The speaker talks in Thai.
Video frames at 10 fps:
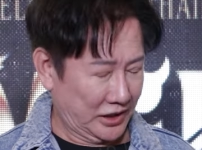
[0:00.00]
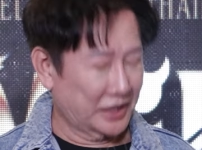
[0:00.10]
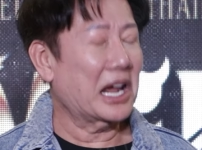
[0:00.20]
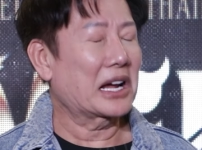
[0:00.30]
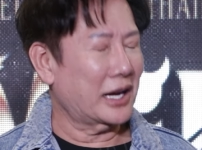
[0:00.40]

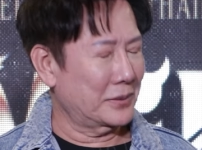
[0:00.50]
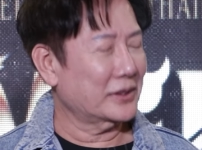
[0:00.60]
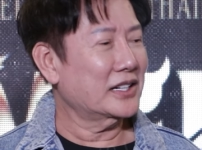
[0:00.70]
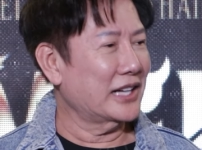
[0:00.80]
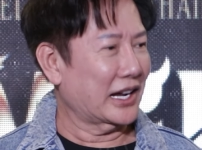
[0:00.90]
คิดหนักครับ
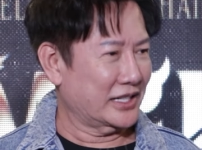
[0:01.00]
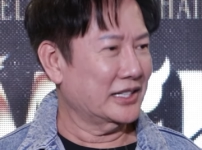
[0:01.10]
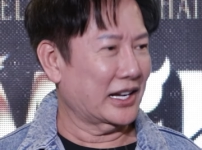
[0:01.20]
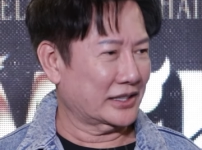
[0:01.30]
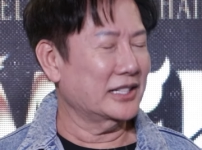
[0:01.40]
คิดหนักคิ
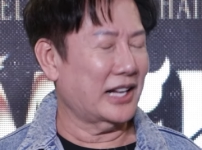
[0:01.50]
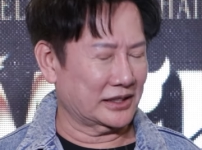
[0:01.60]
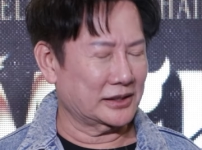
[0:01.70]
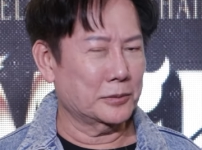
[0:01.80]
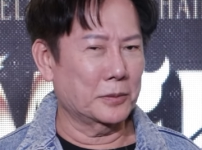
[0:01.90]
ดหนักคิดหนั
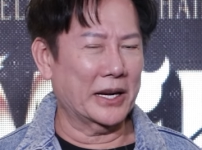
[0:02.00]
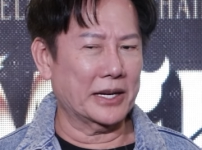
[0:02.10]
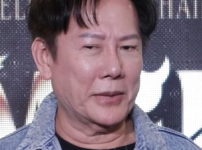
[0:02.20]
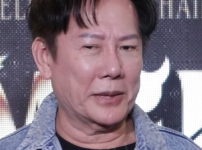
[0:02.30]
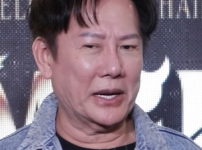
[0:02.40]
กไม่
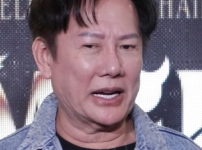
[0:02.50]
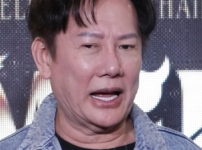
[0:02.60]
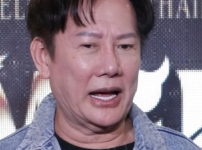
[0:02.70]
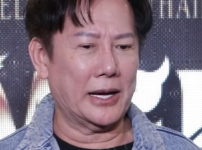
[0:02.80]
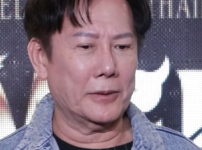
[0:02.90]
ไม่ไม่ก
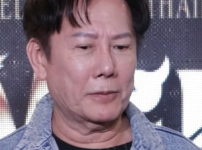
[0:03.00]
ล้า